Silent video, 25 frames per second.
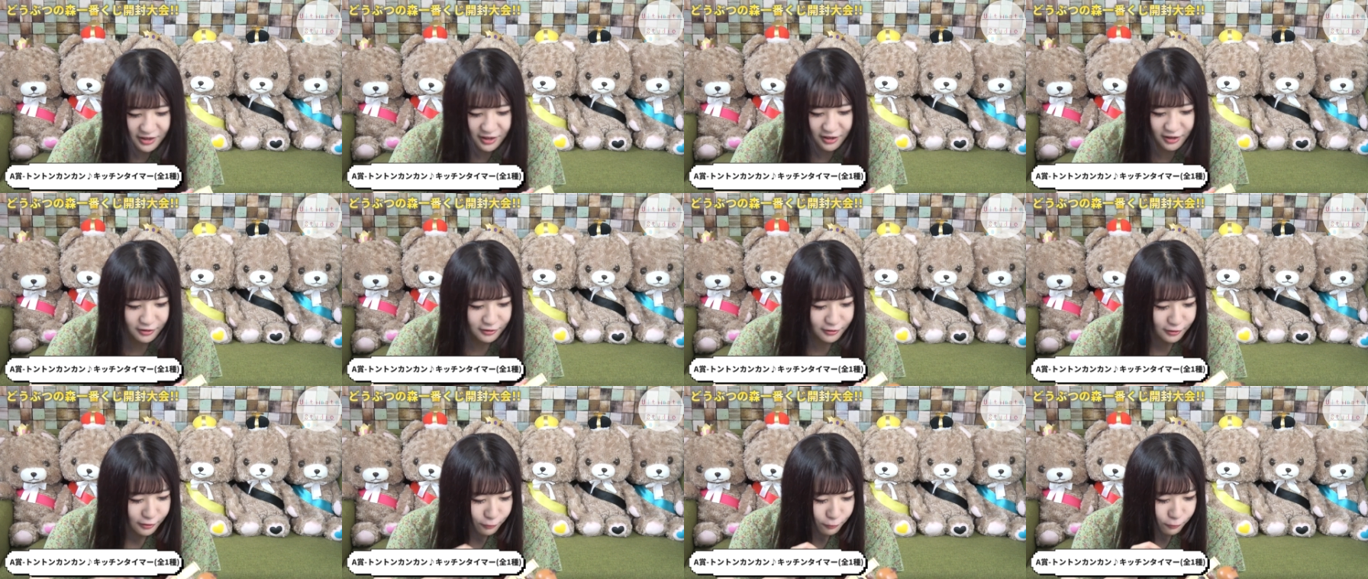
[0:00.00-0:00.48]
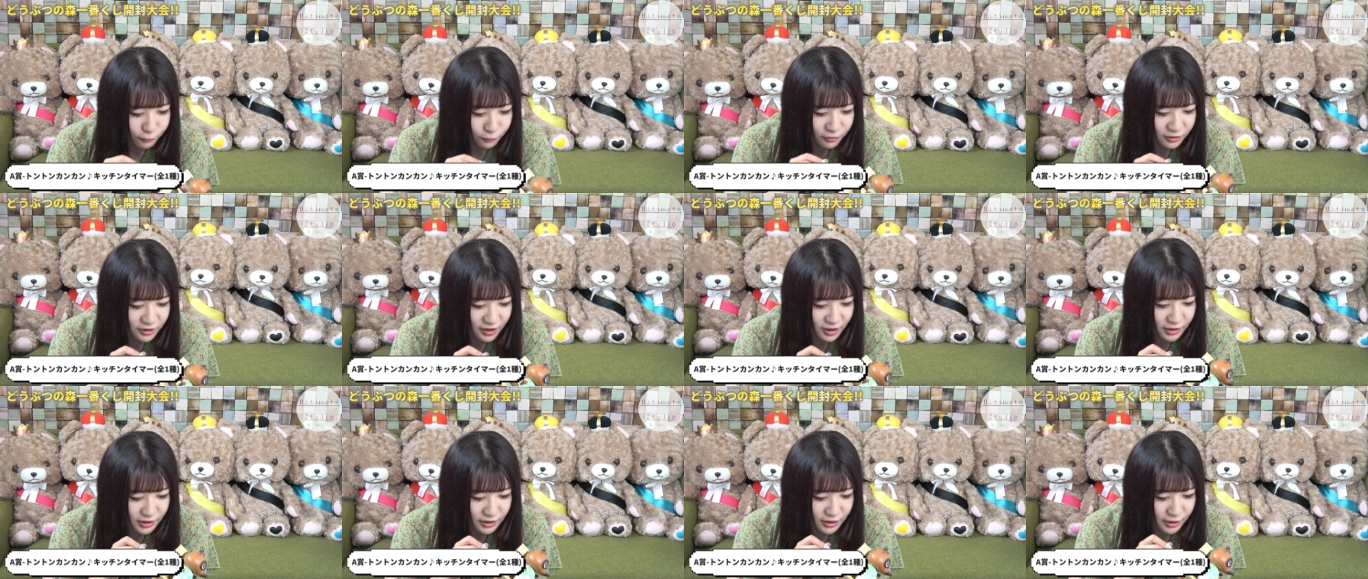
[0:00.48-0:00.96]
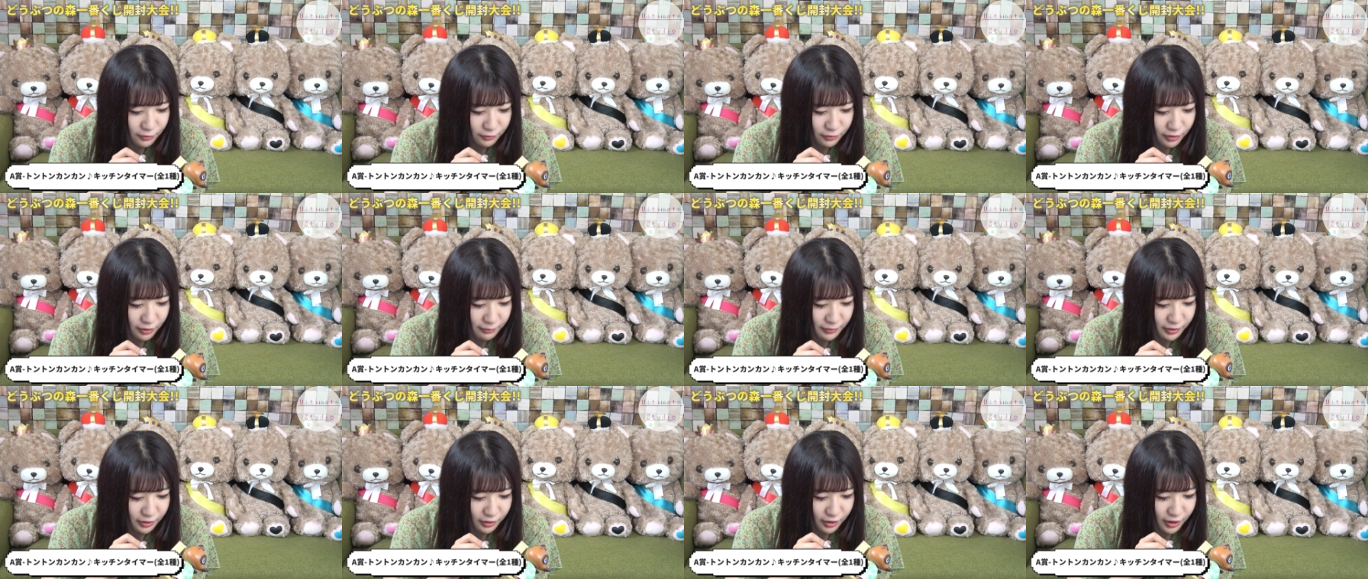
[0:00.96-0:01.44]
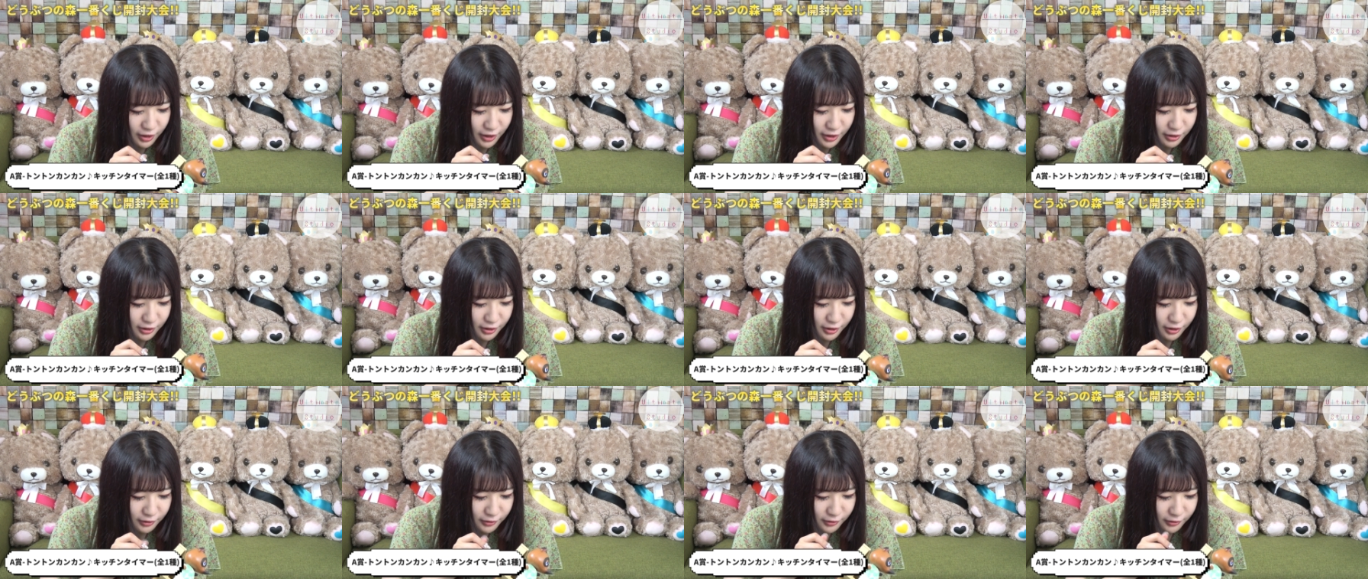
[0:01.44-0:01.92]
池なかったらこの撮影のために買
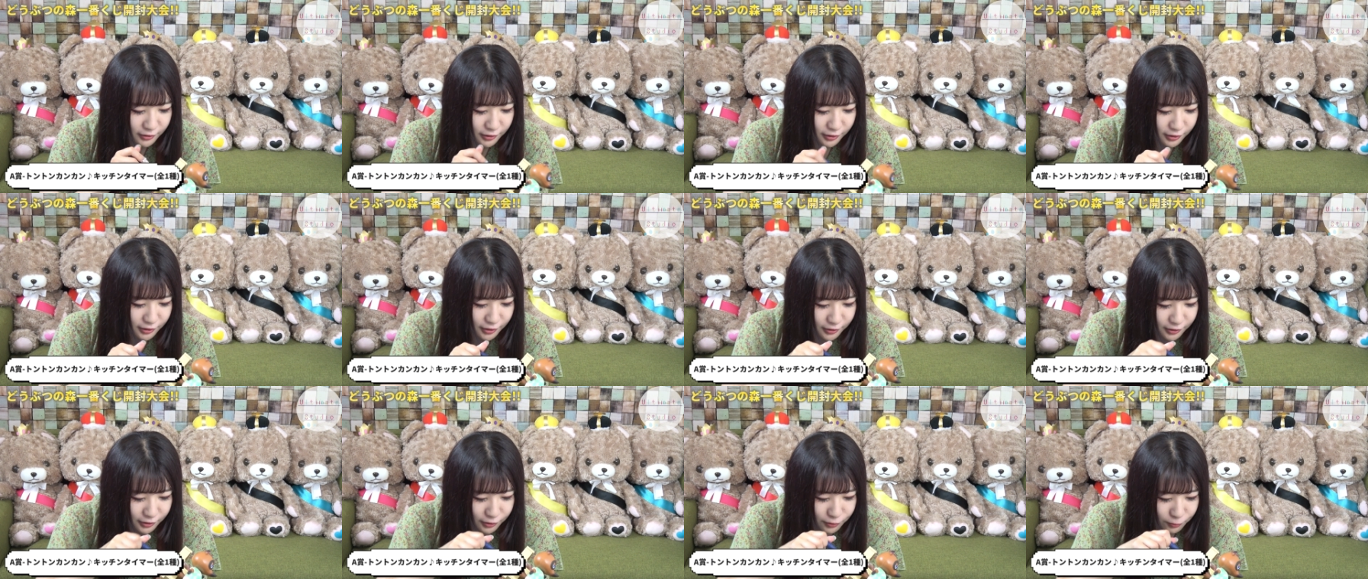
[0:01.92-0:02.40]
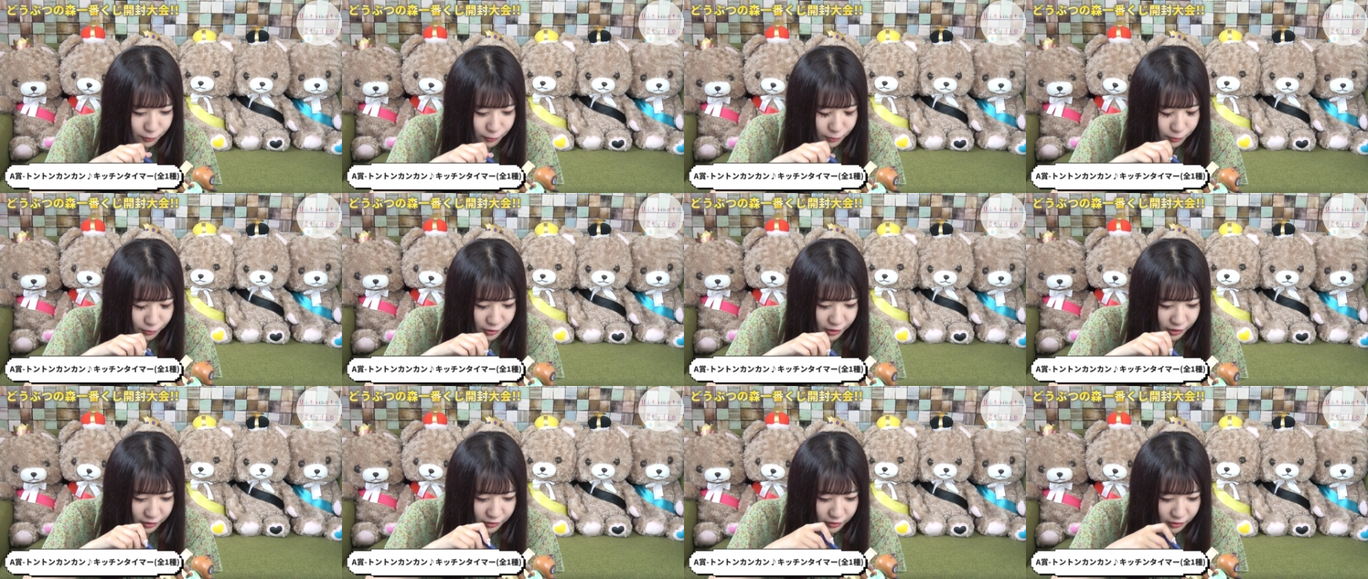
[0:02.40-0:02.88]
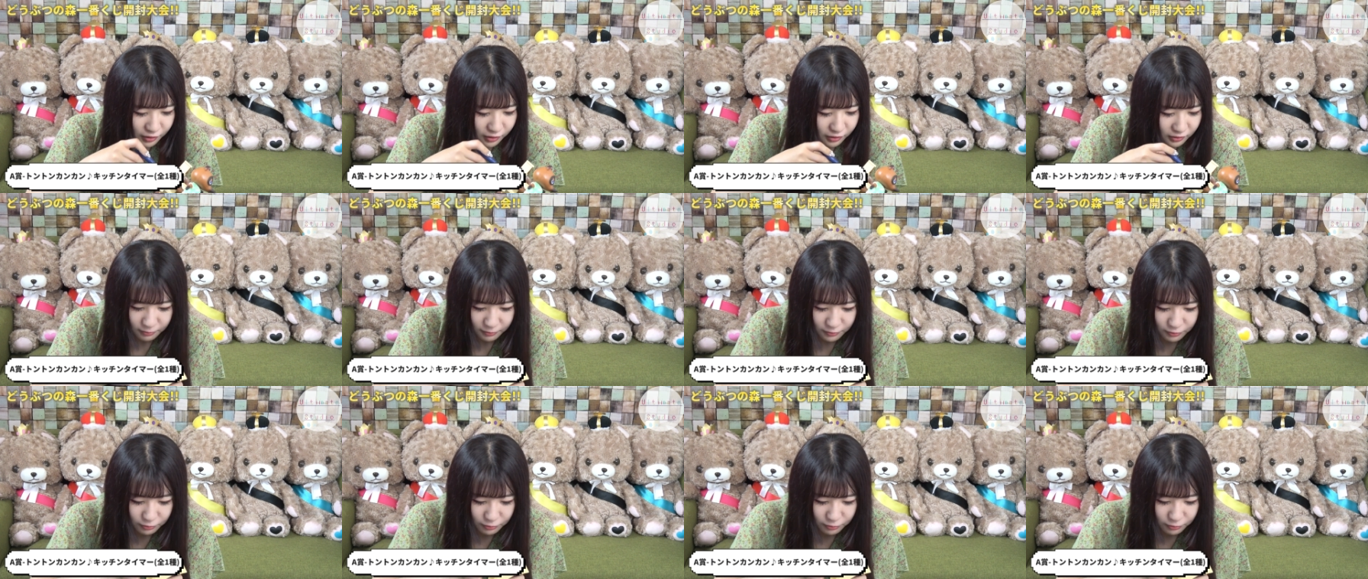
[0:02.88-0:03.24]
いに行かなきゃいけないところだった